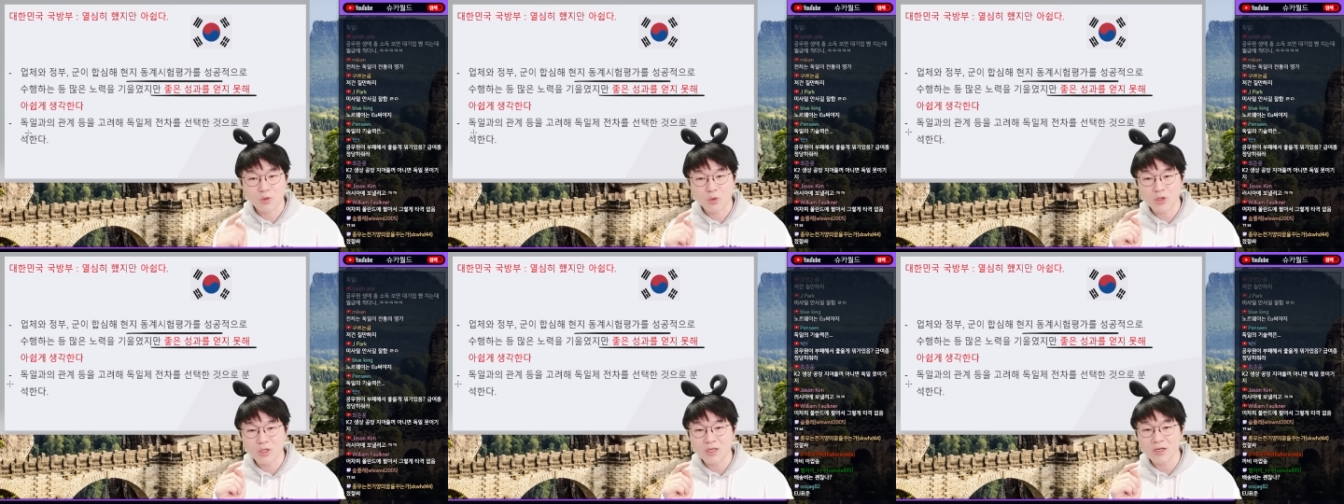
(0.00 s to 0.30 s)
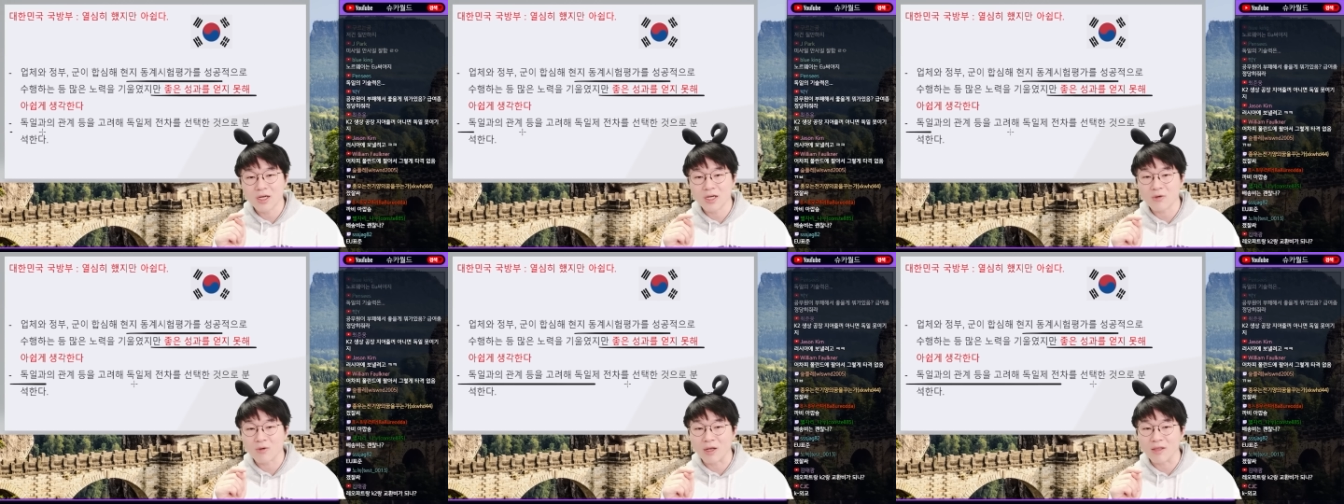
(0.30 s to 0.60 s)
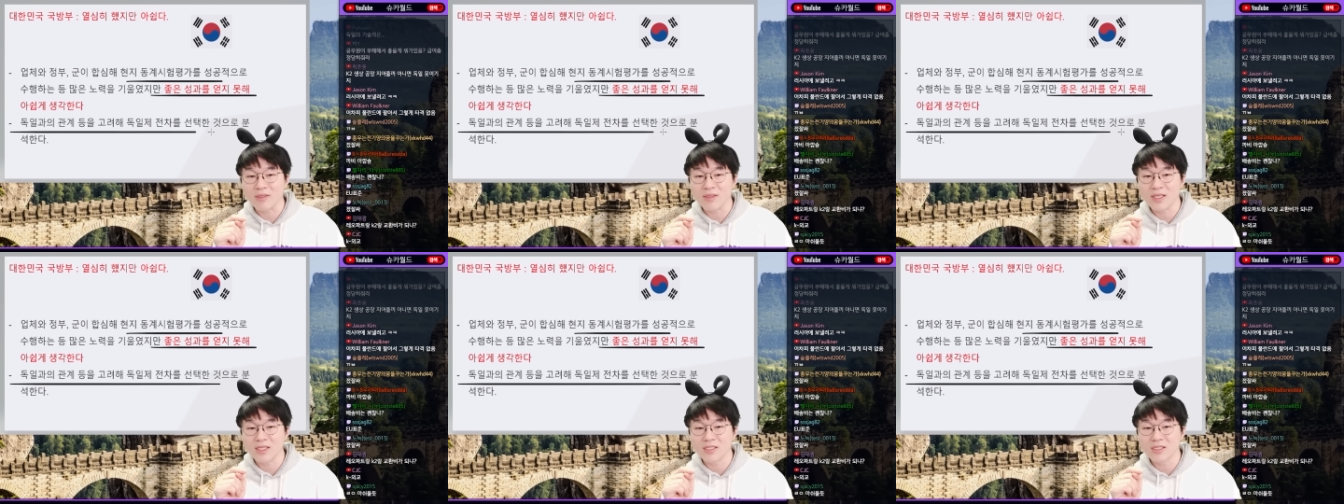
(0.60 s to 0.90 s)
독일과의
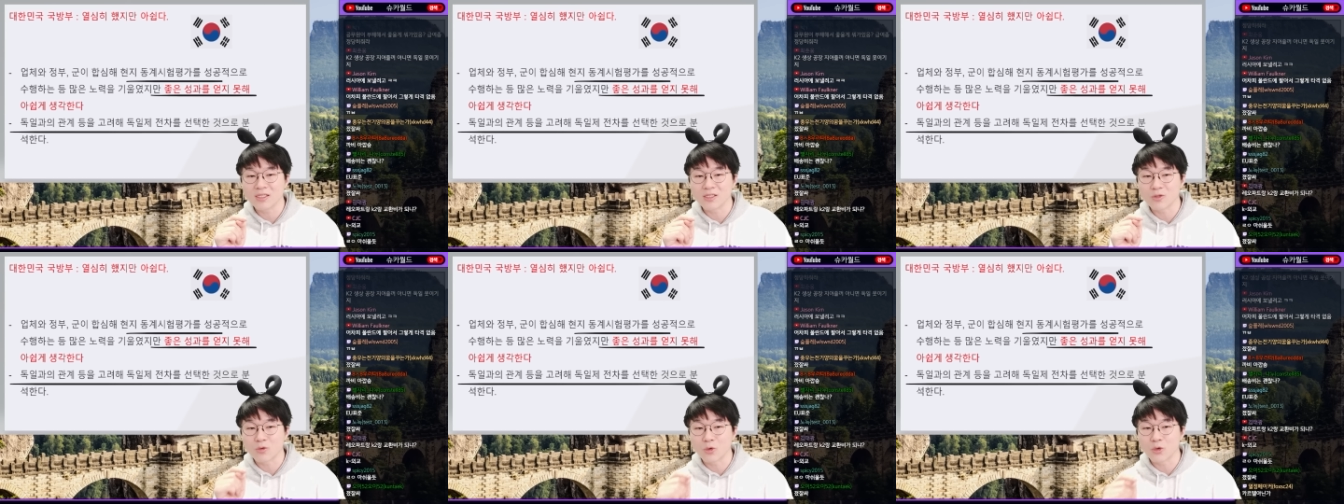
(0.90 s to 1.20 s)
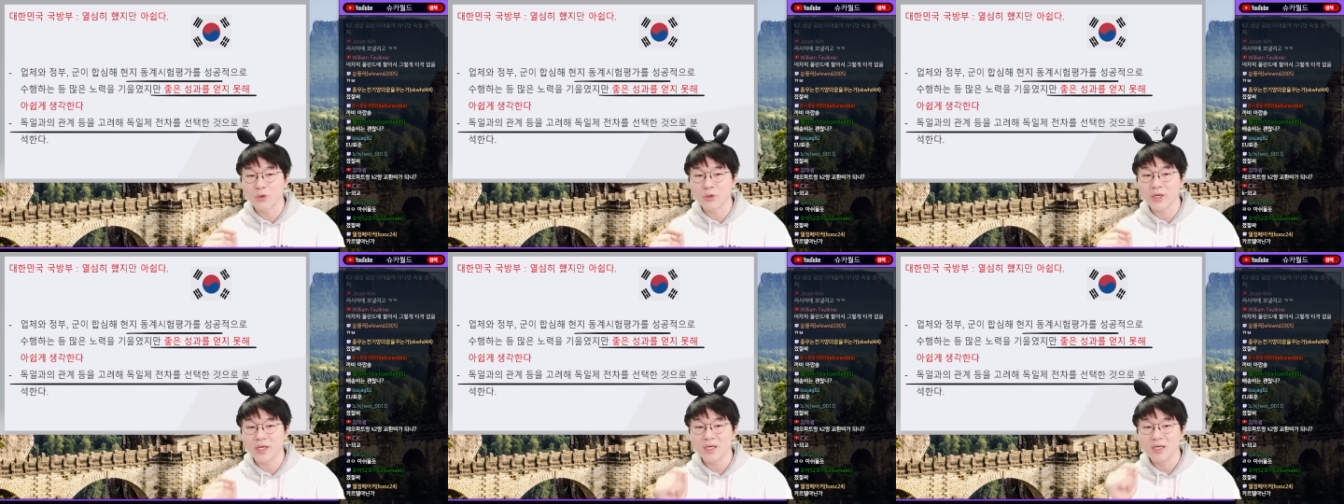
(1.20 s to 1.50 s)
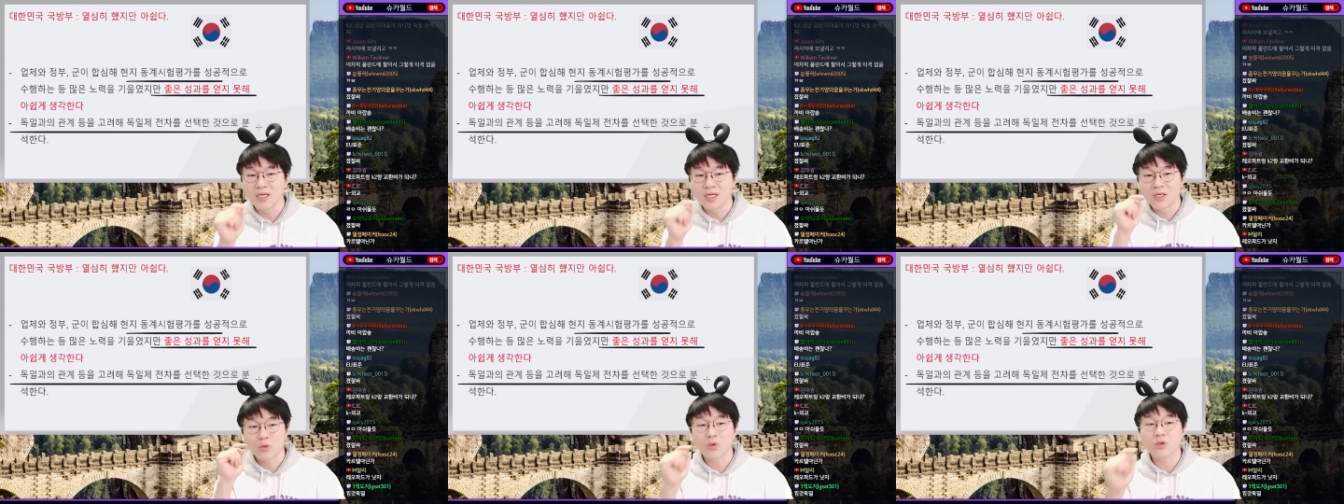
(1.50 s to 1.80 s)
관계 등을 고려해
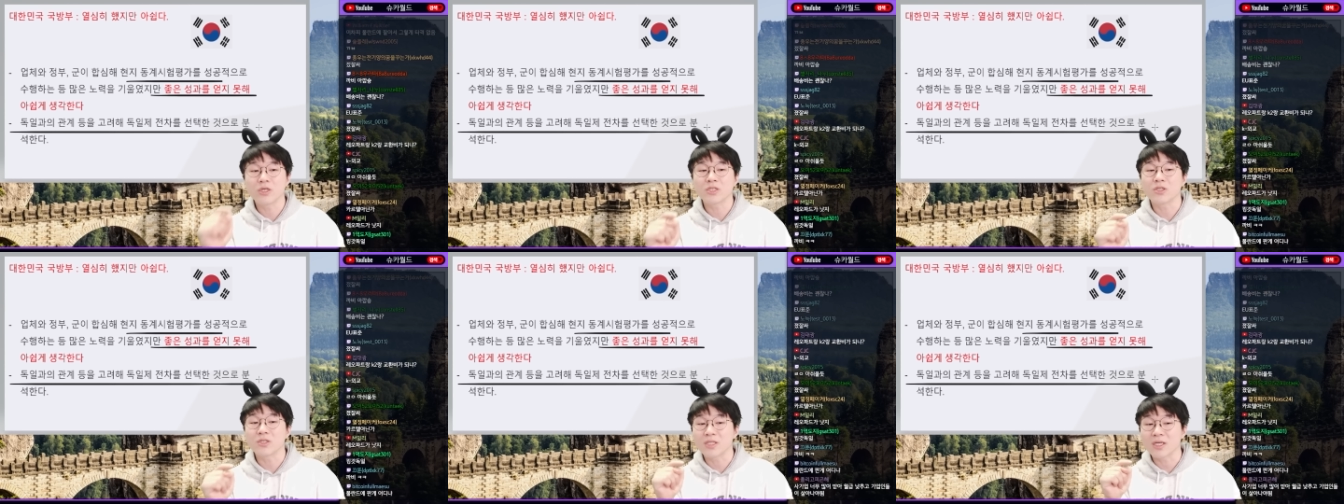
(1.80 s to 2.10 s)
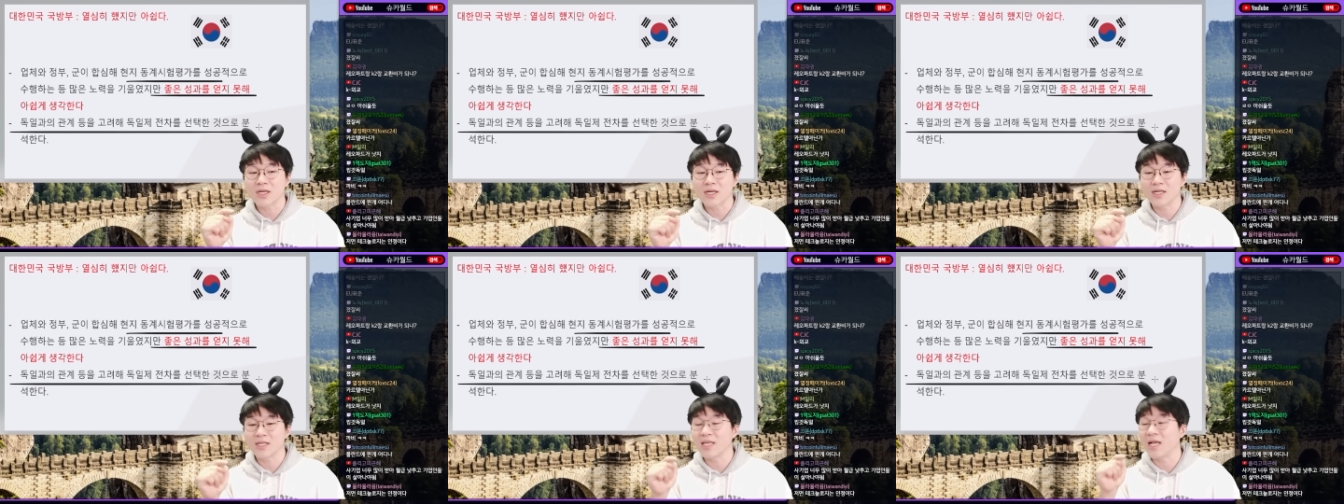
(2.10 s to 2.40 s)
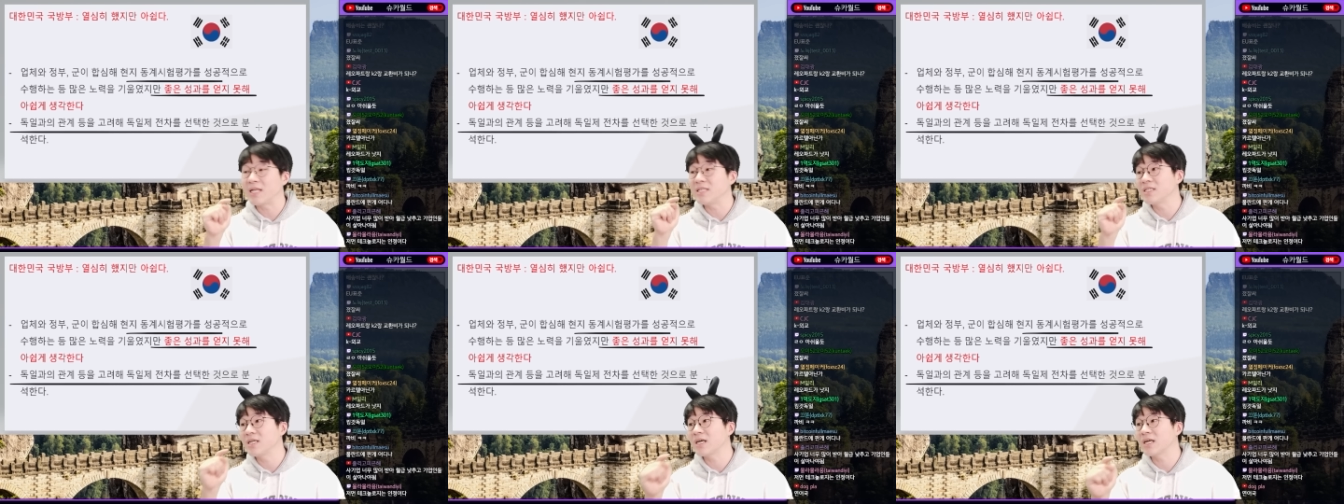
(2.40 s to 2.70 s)
독일을 선택한 게
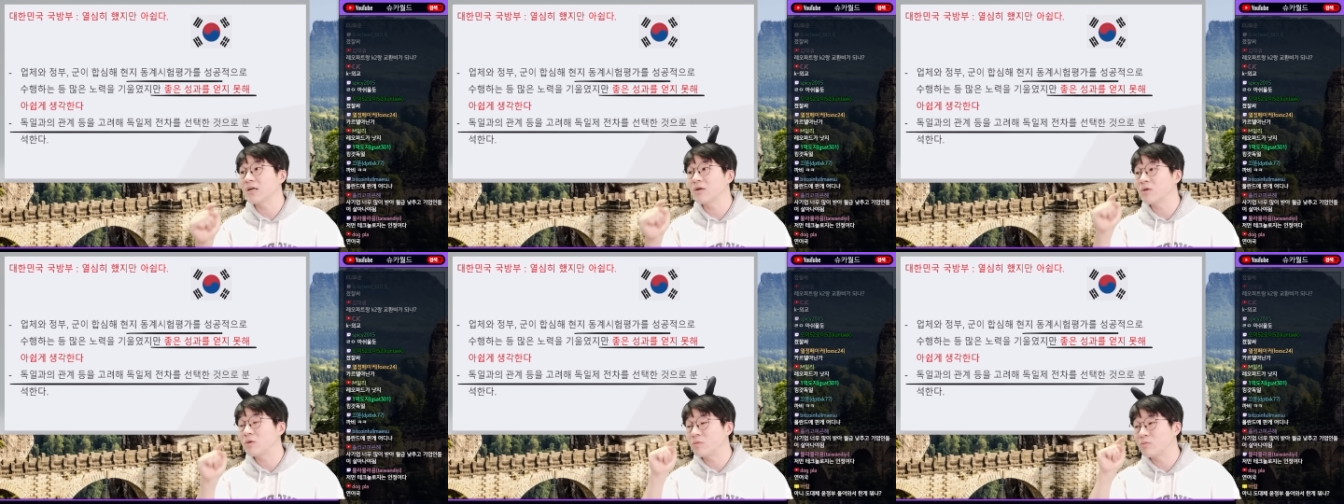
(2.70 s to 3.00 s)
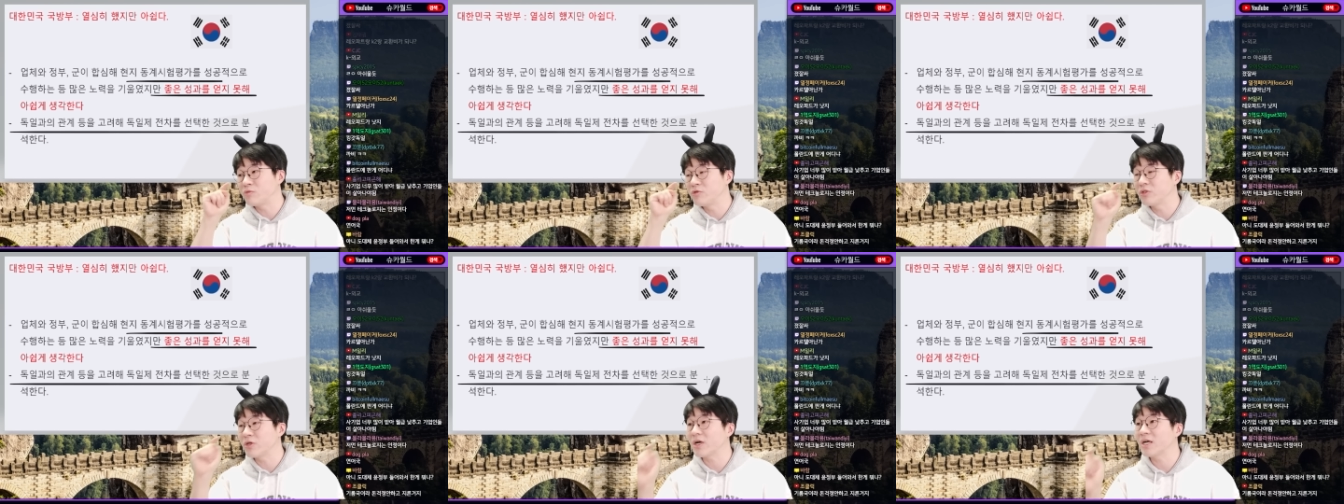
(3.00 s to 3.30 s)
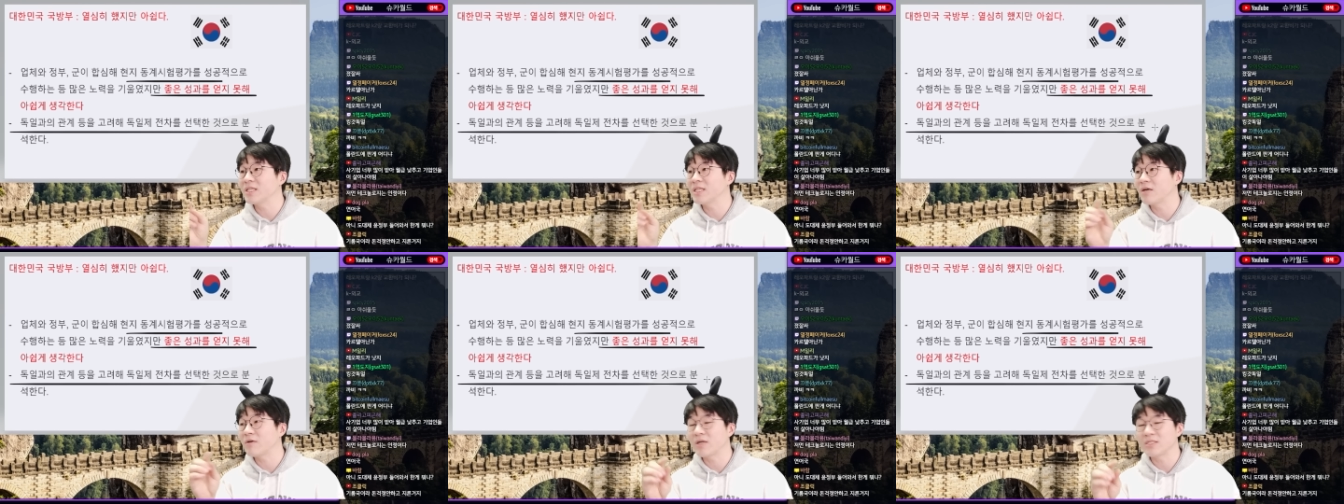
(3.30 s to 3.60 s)
아닌가라고
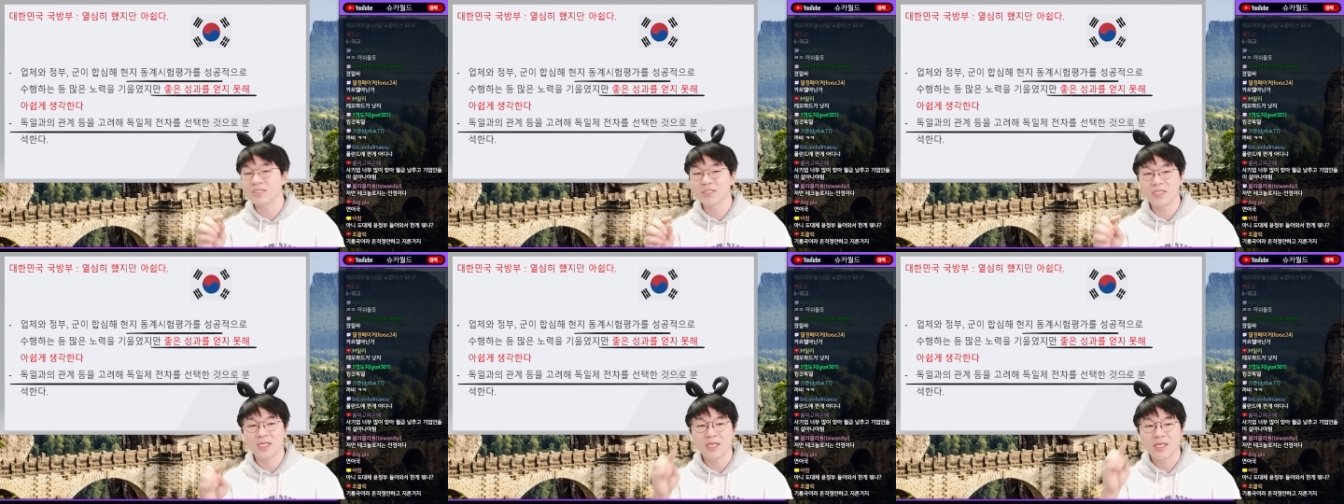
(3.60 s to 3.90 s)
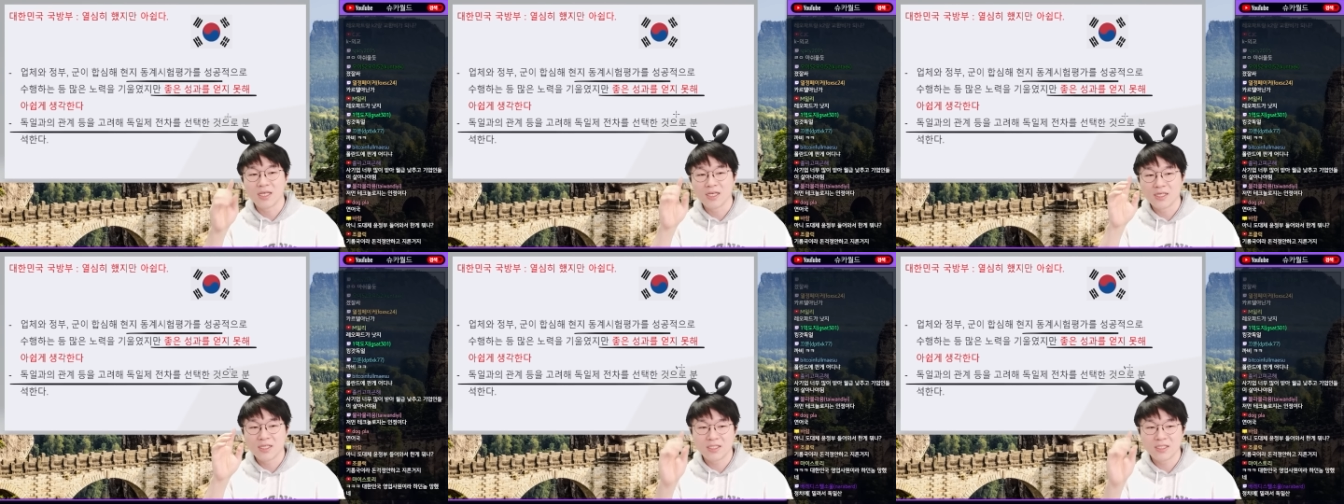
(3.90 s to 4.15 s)
분석한다고 하는데